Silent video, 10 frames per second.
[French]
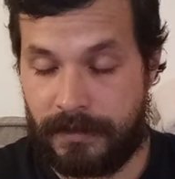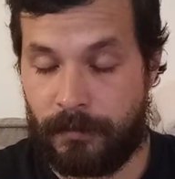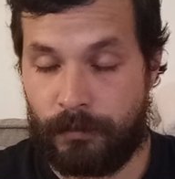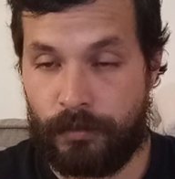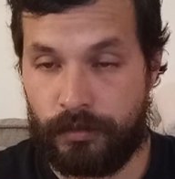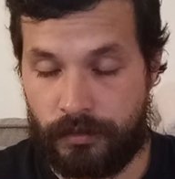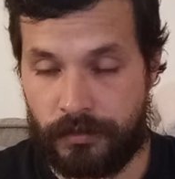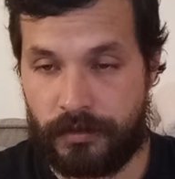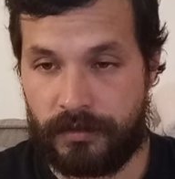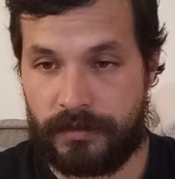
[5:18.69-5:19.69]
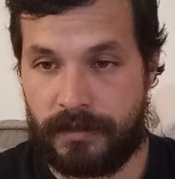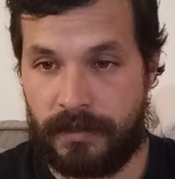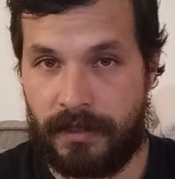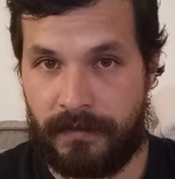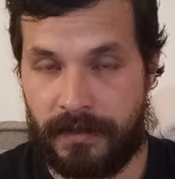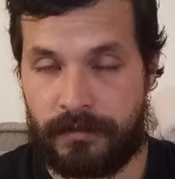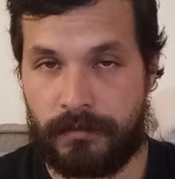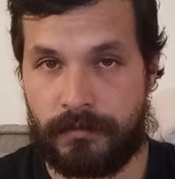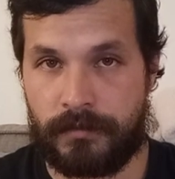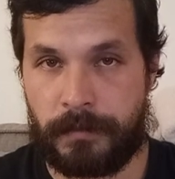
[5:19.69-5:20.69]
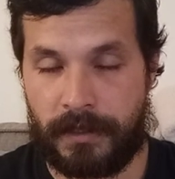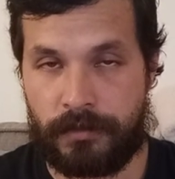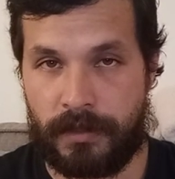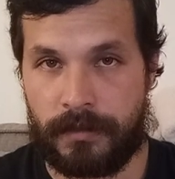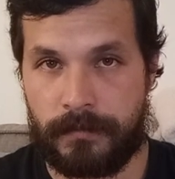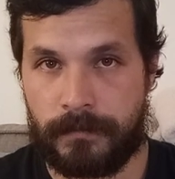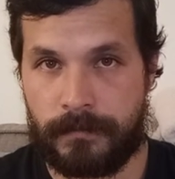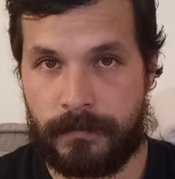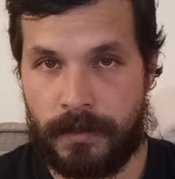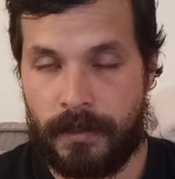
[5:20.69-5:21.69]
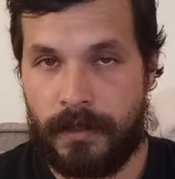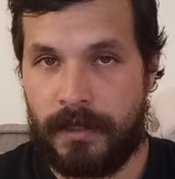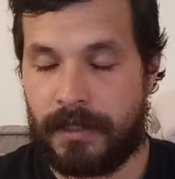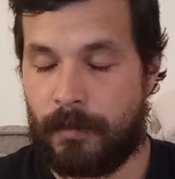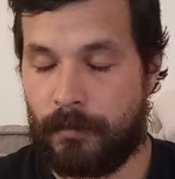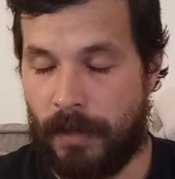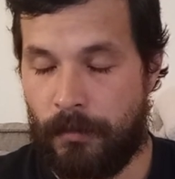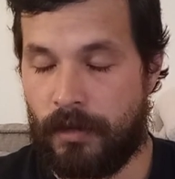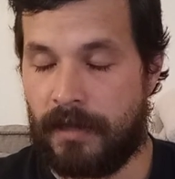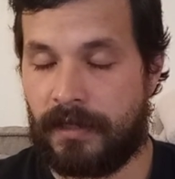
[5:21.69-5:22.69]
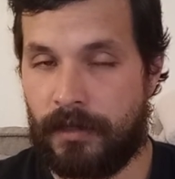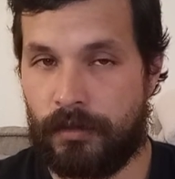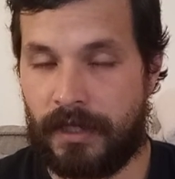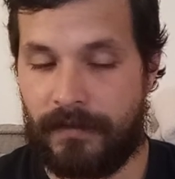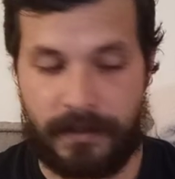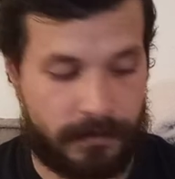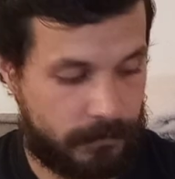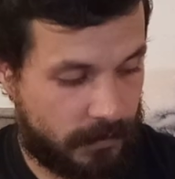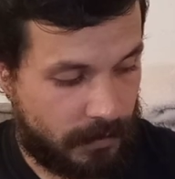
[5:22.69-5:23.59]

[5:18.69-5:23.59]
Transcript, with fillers: Ça demande beaucoup de conscience et d'élévation spirituelle un très gros travail.